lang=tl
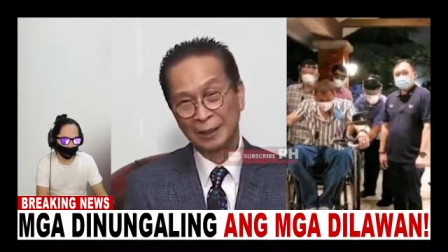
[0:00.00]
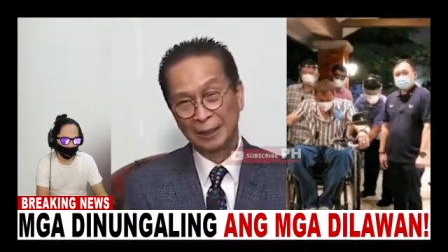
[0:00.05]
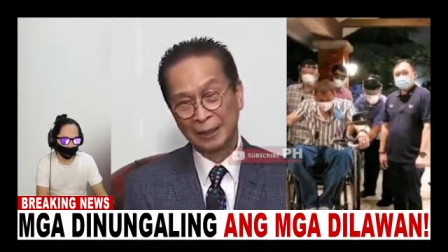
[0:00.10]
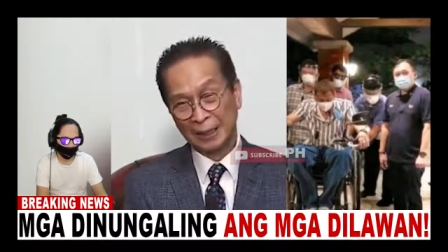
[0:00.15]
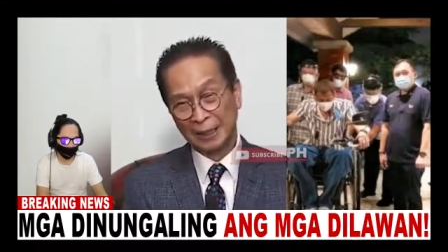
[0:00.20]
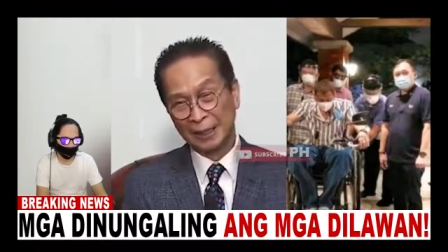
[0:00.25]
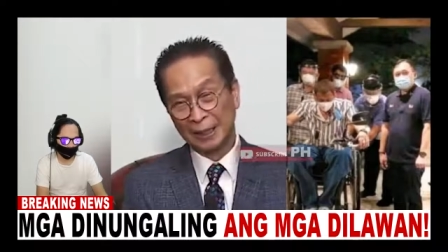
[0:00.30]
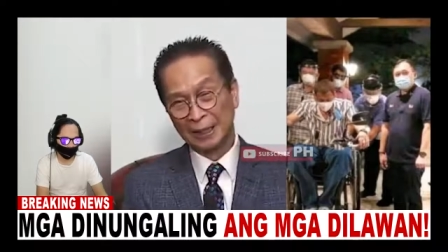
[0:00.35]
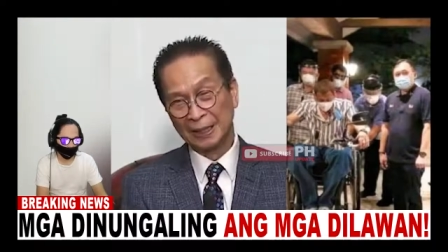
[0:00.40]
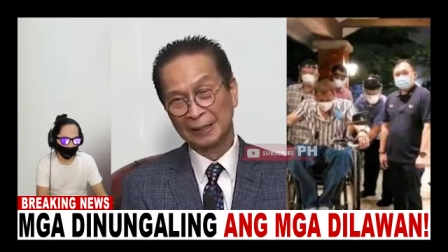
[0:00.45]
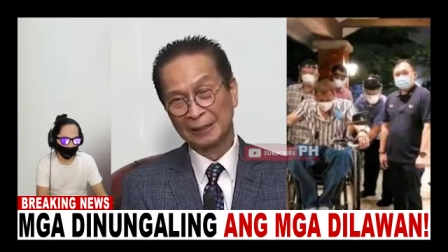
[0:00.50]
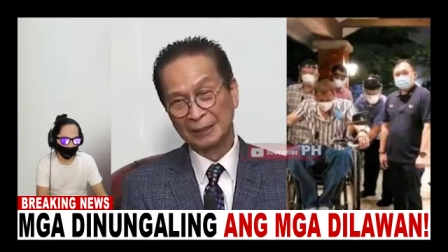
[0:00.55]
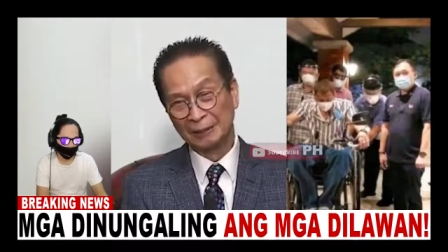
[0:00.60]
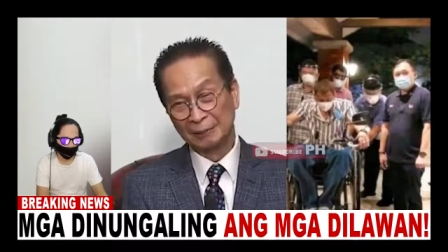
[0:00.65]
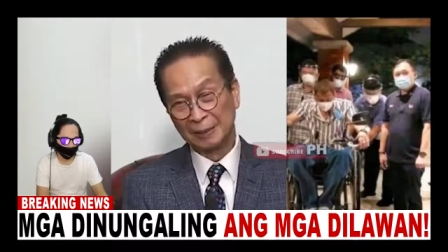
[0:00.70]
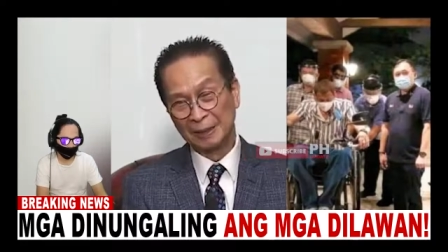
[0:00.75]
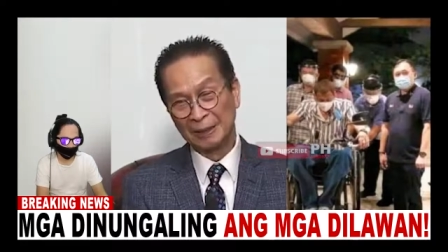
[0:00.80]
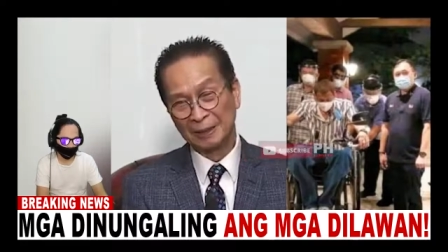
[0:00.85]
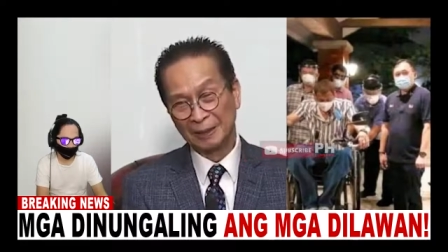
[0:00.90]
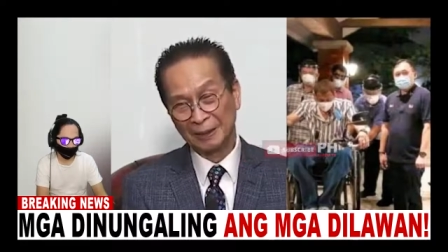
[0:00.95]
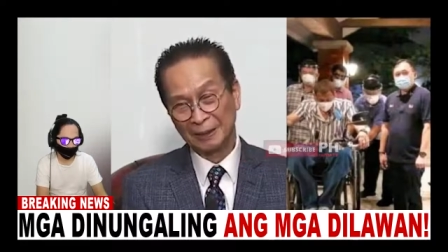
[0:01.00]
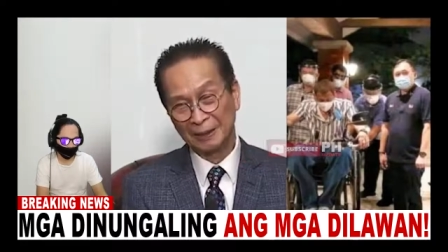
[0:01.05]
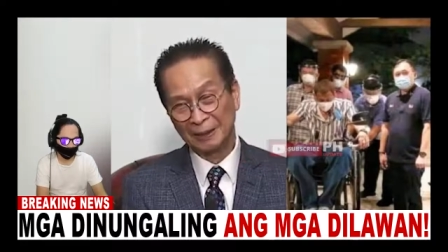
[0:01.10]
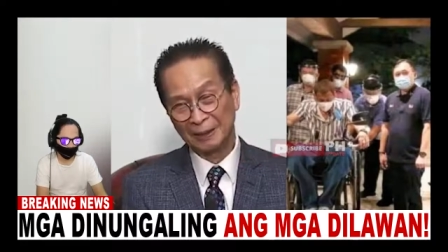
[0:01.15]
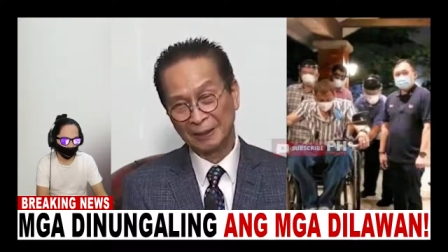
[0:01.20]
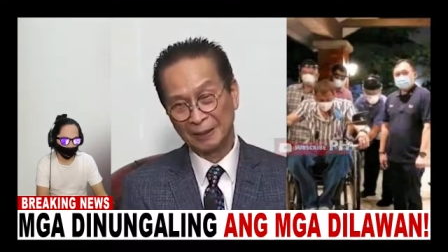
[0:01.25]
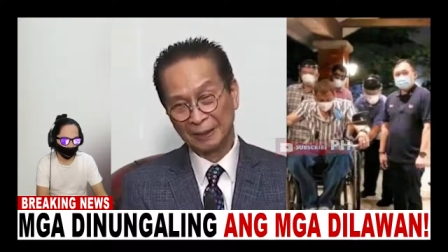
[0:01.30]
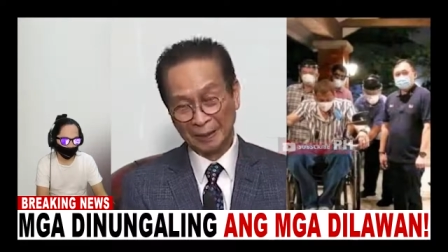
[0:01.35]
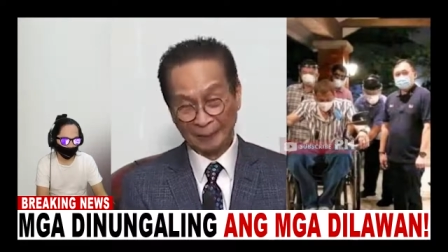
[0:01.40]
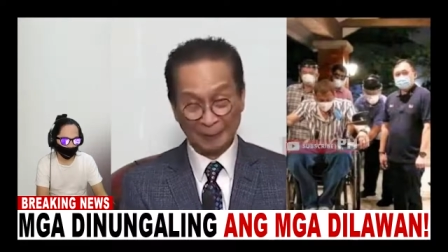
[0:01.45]
Kaya nga hindi ba
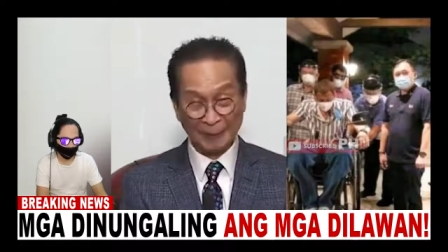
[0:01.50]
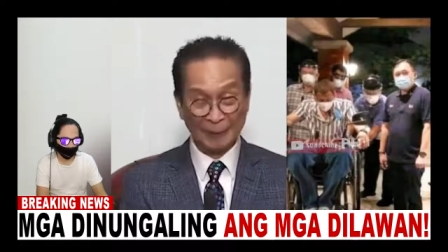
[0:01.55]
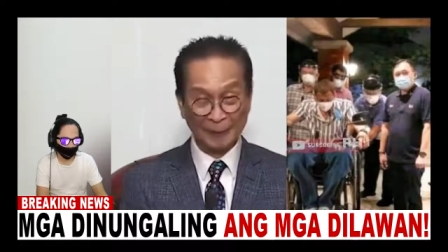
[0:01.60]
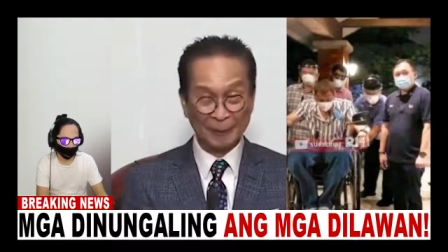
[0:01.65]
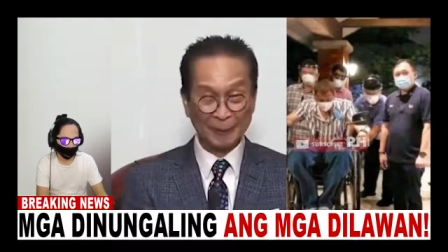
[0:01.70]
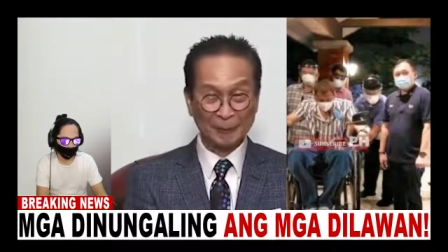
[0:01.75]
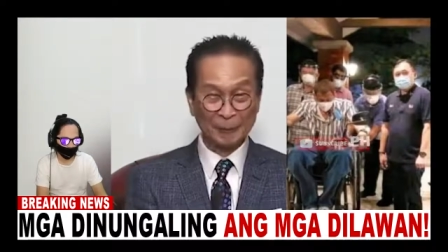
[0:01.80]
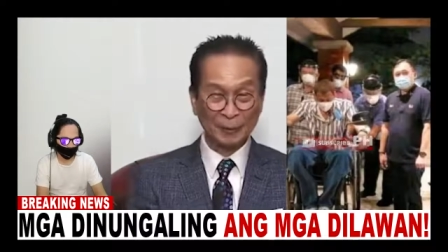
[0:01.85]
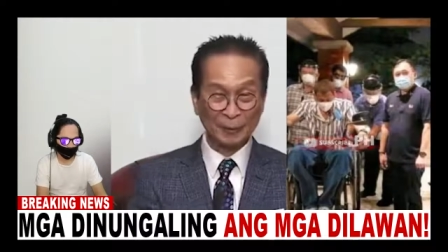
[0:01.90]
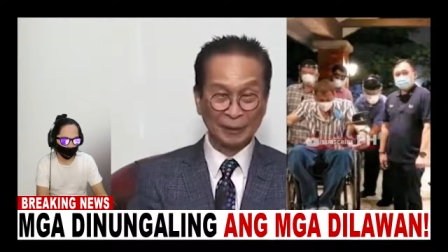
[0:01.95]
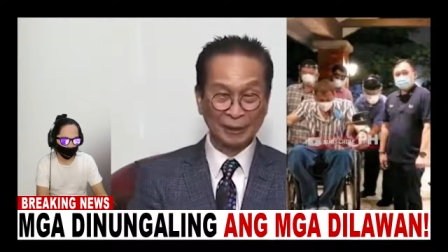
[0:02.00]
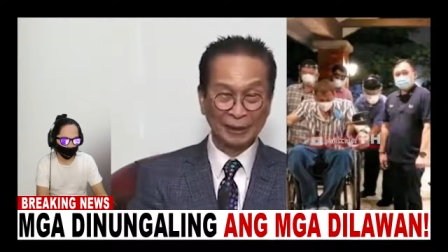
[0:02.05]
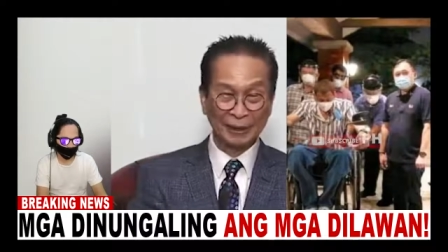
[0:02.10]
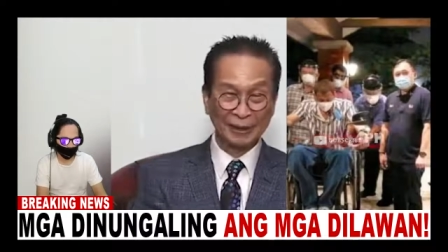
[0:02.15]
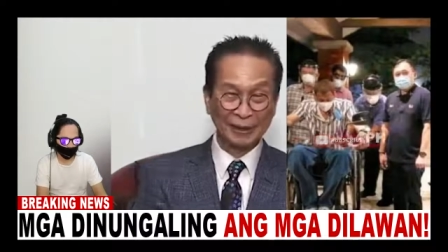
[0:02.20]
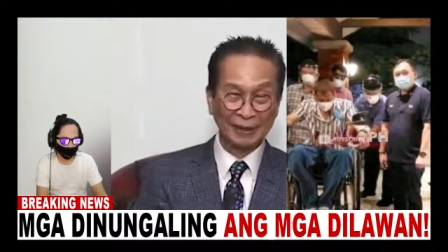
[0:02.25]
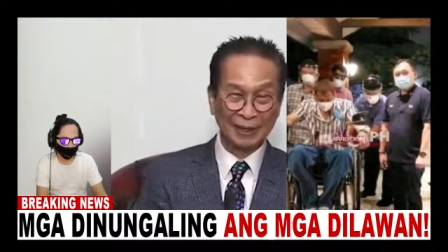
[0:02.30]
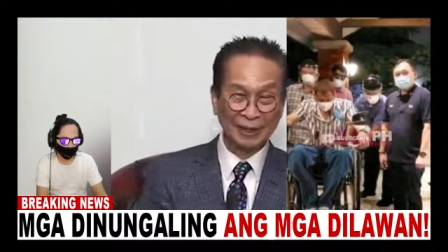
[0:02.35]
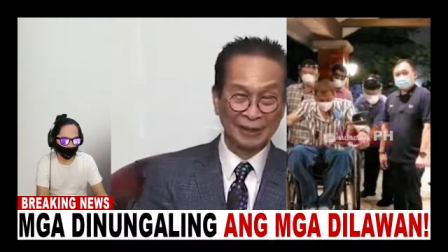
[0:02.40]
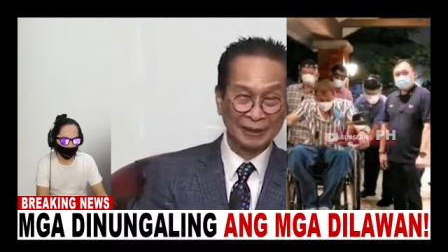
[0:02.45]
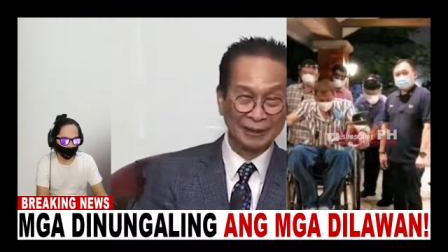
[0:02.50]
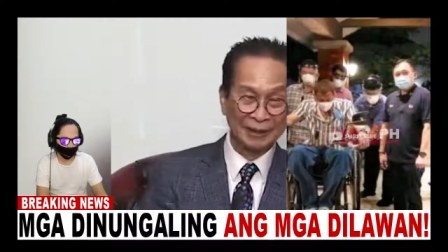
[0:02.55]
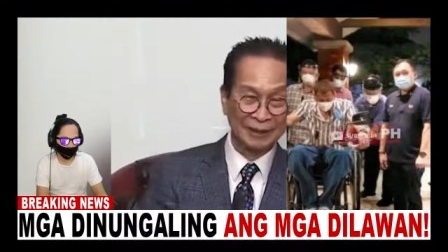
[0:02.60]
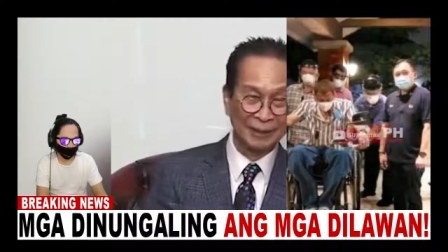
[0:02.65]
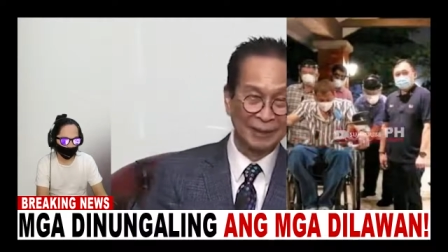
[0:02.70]
napapapurihan natin